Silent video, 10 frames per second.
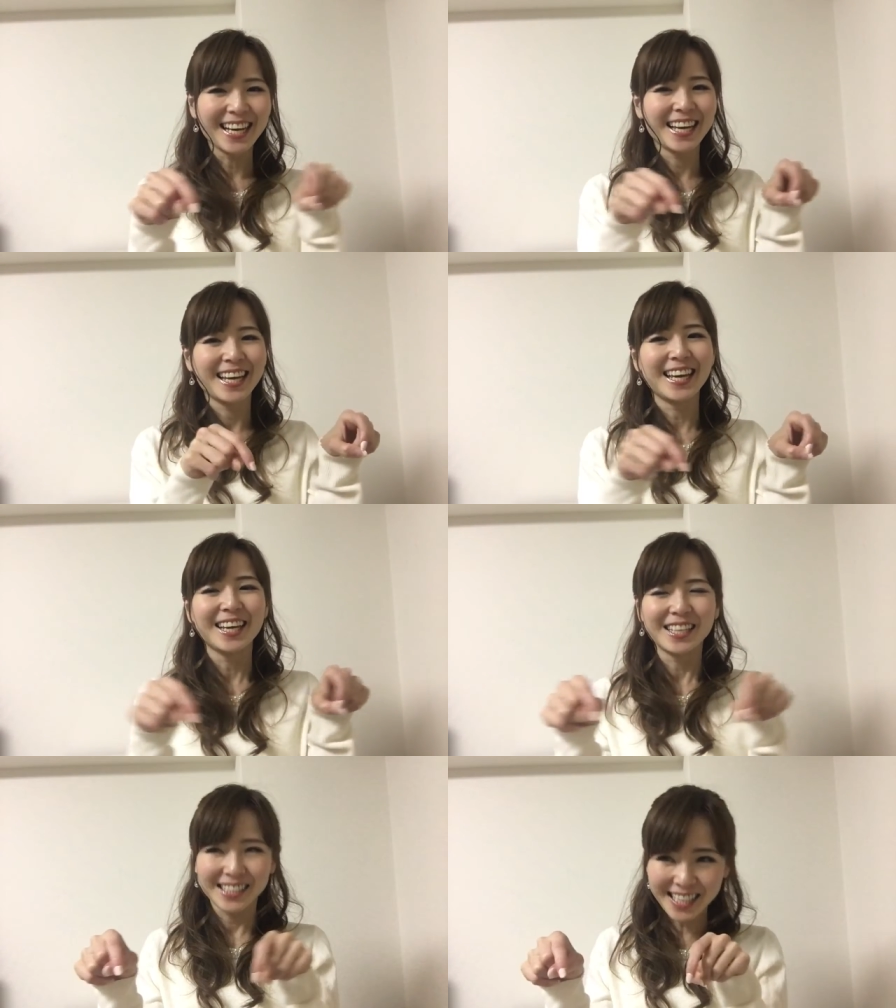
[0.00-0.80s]

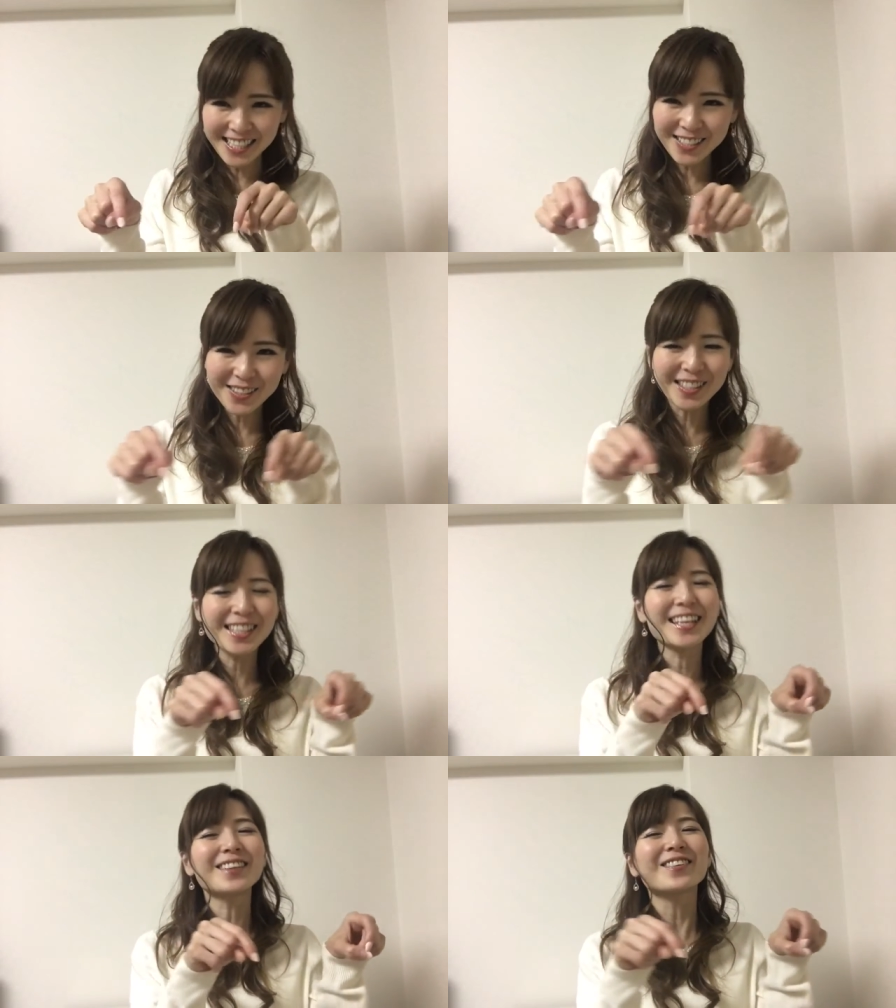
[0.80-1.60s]
えー、電子書
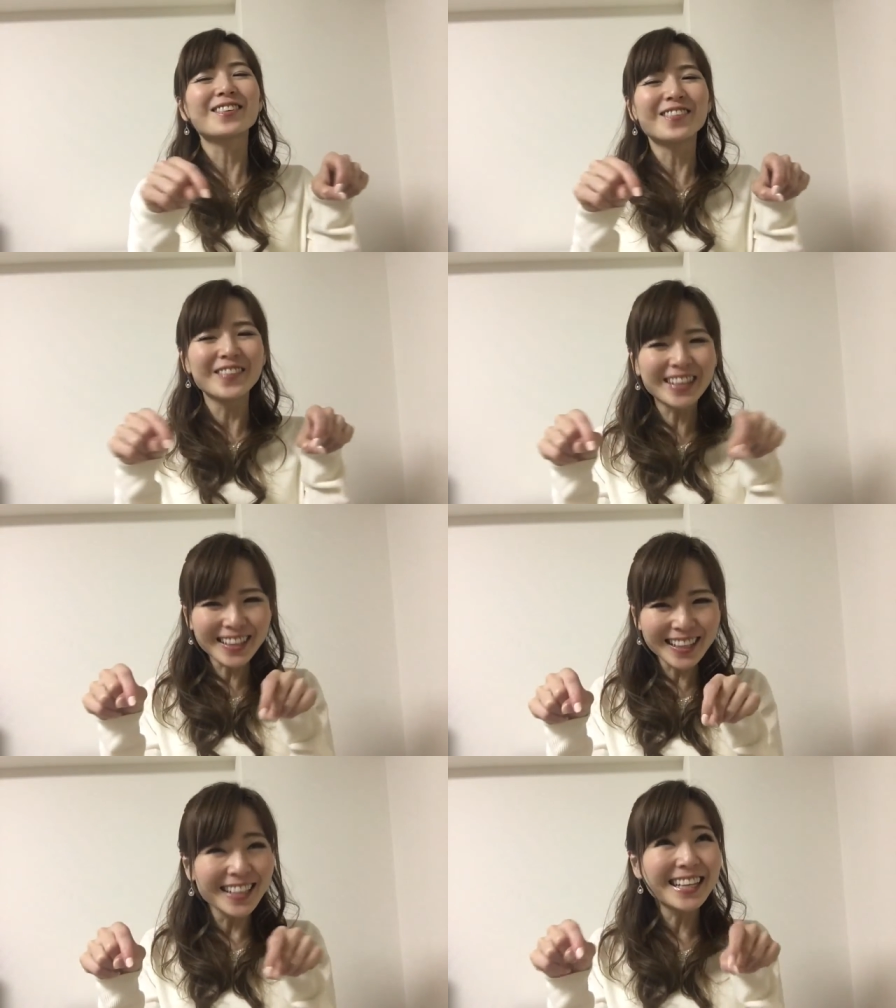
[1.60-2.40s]
籍の
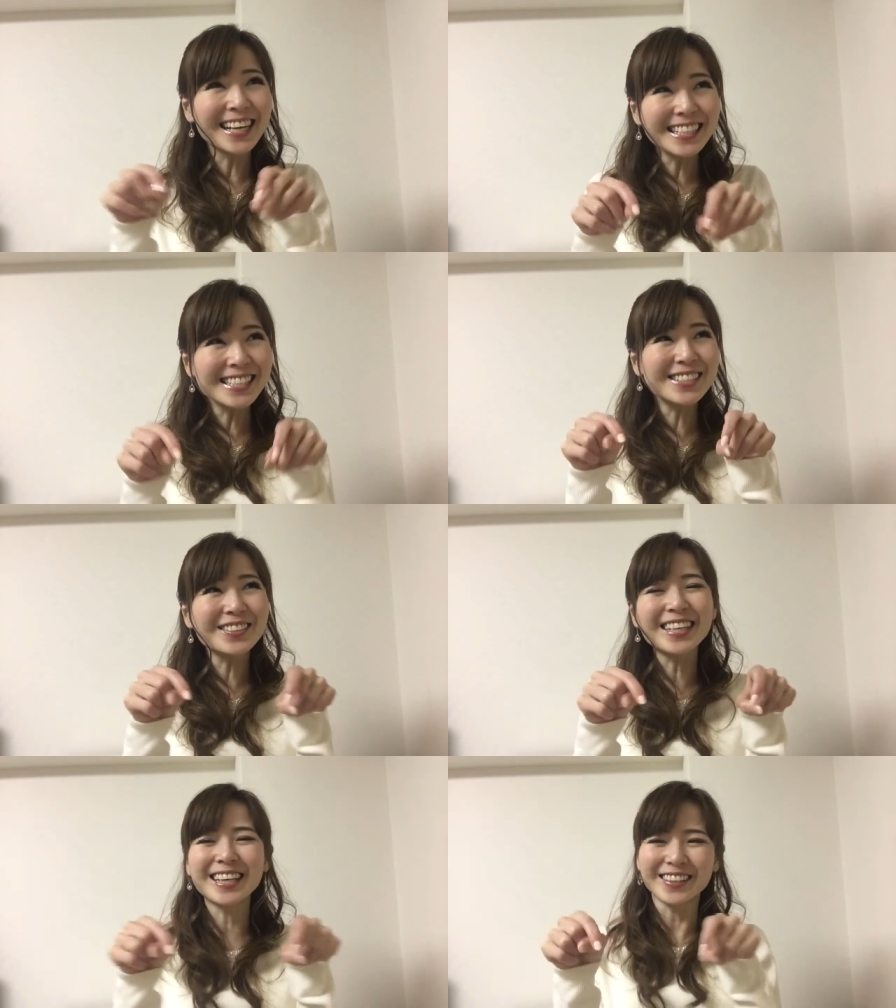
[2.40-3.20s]
コメント、電子
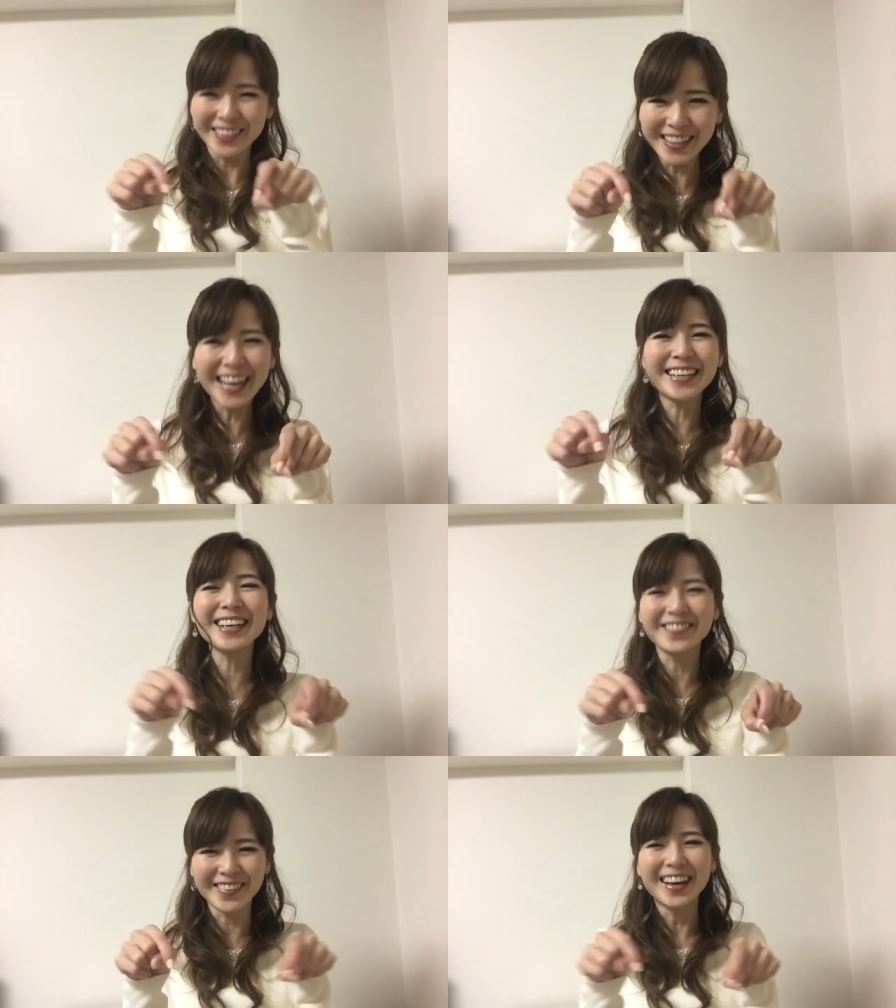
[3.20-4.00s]
書籍の
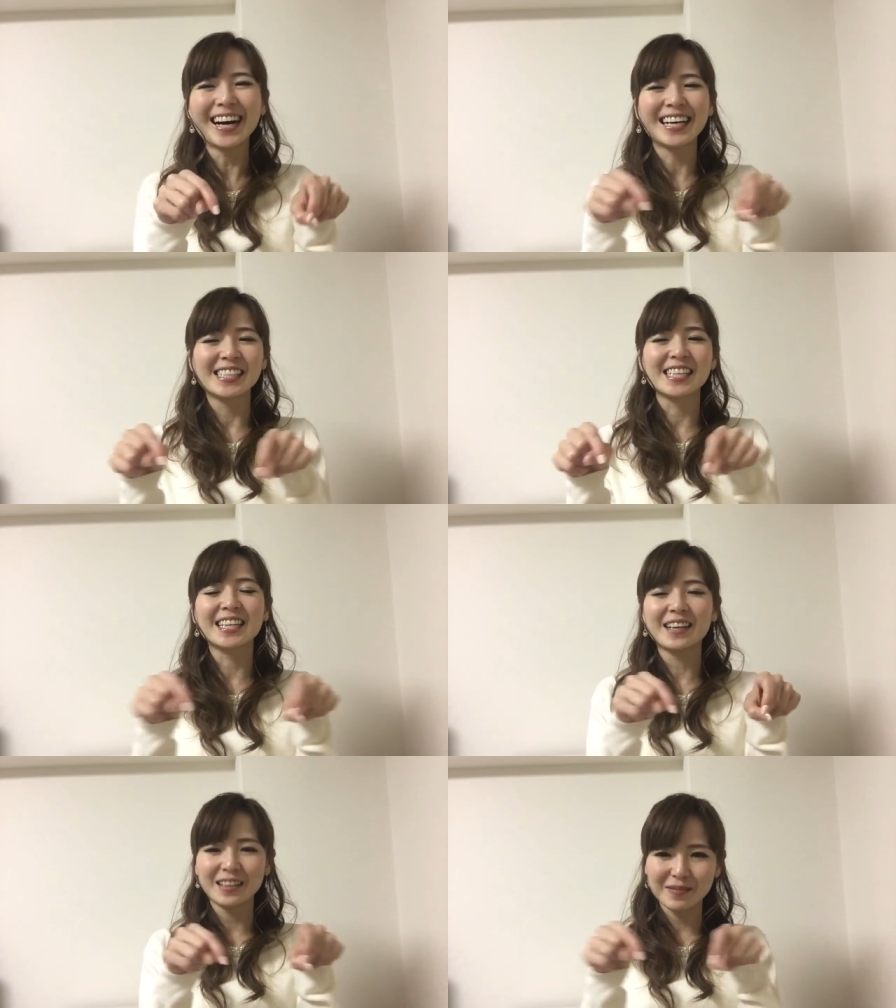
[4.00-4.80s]
ユーアールエル も貼り付
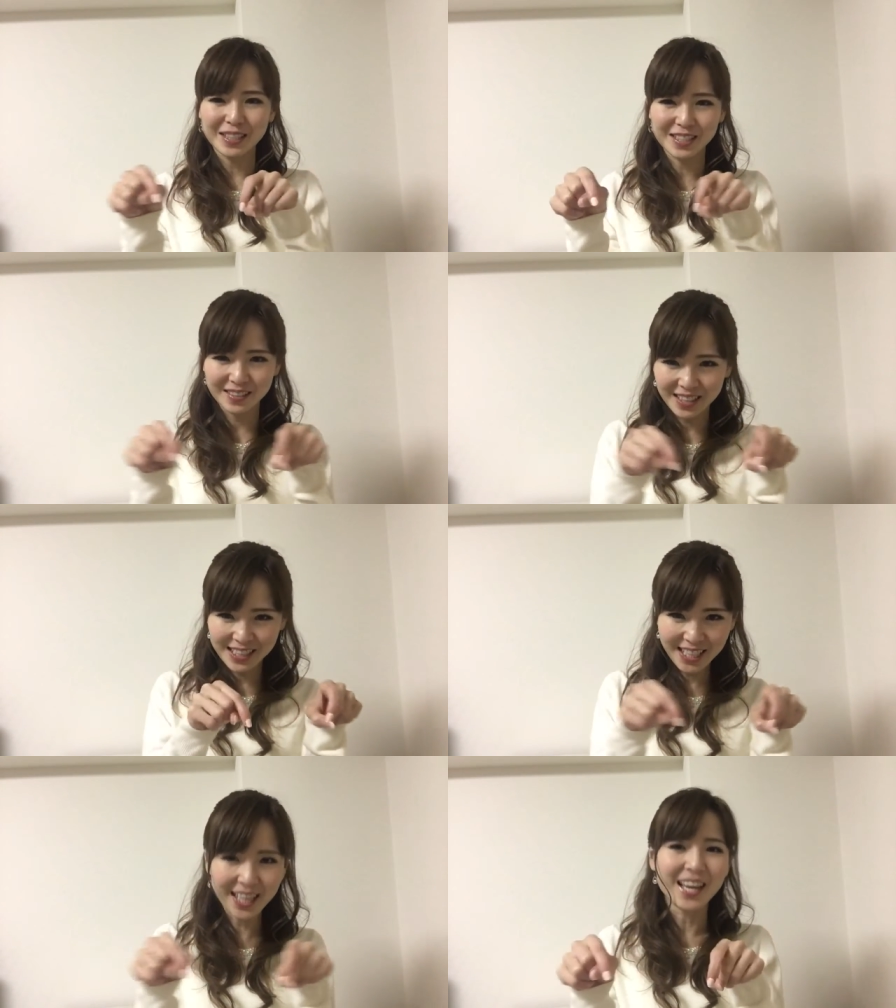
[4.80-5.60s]
けてありますの
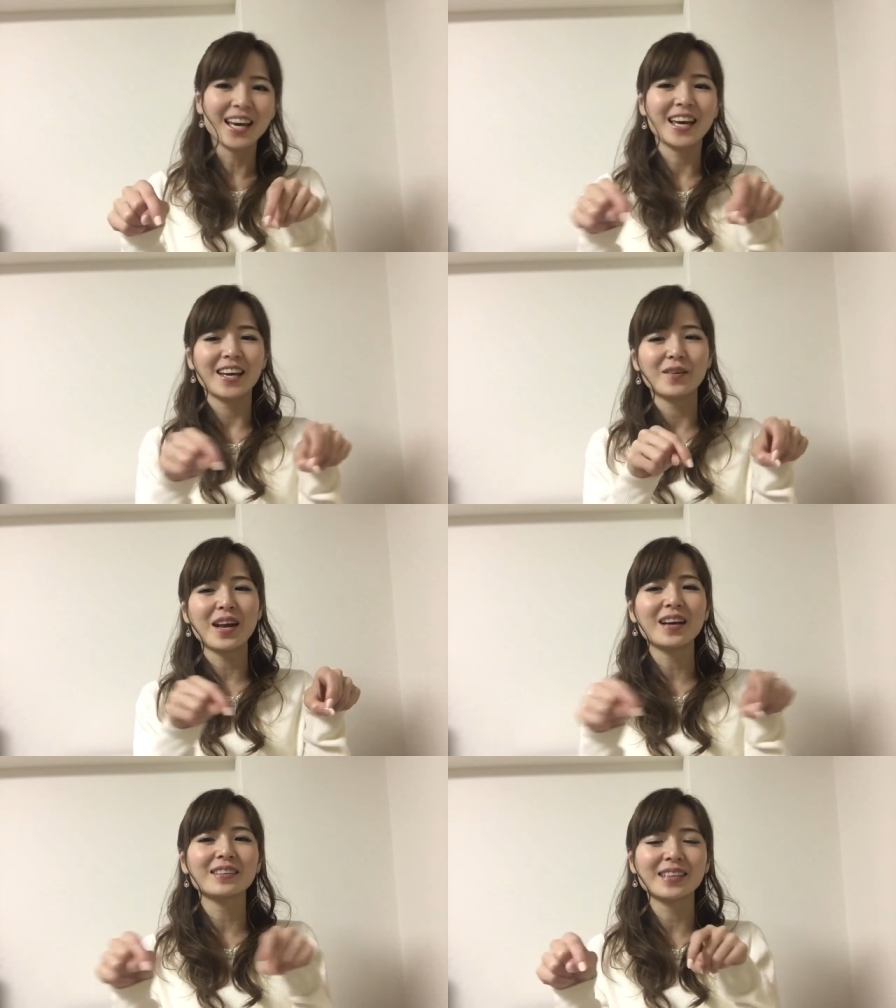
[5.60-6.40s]
で、ぜひ、えー、ご
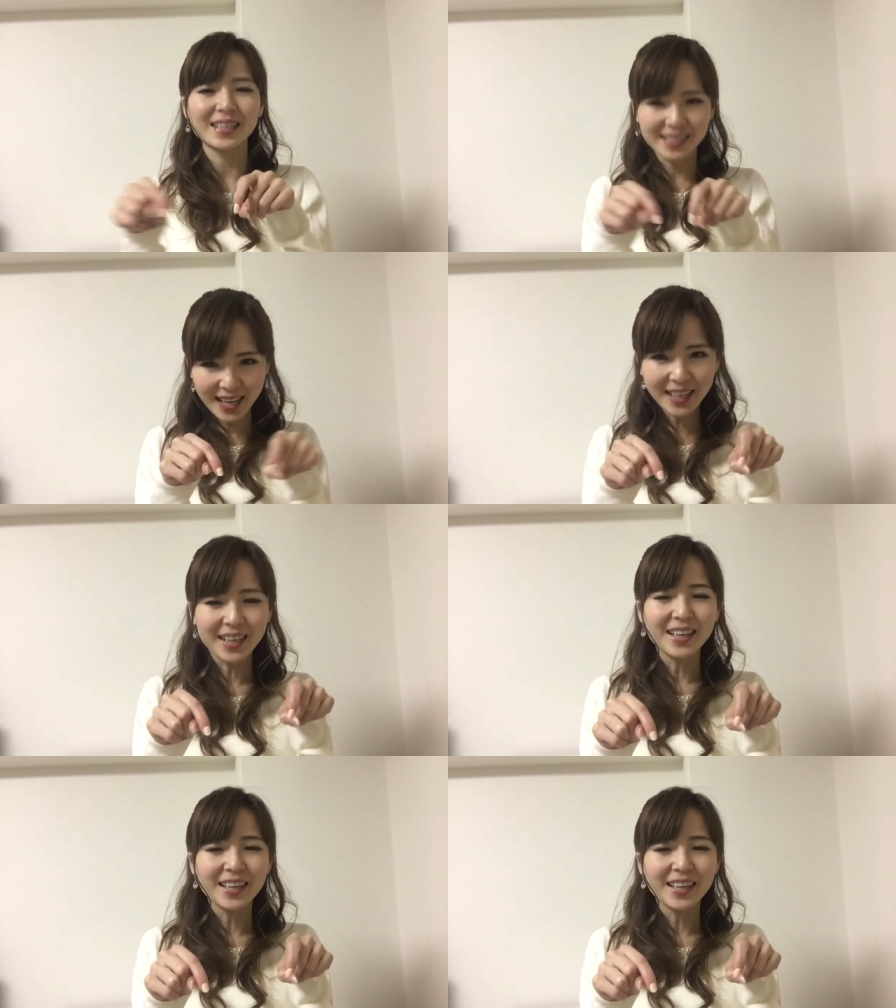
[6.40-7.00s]
覧ください。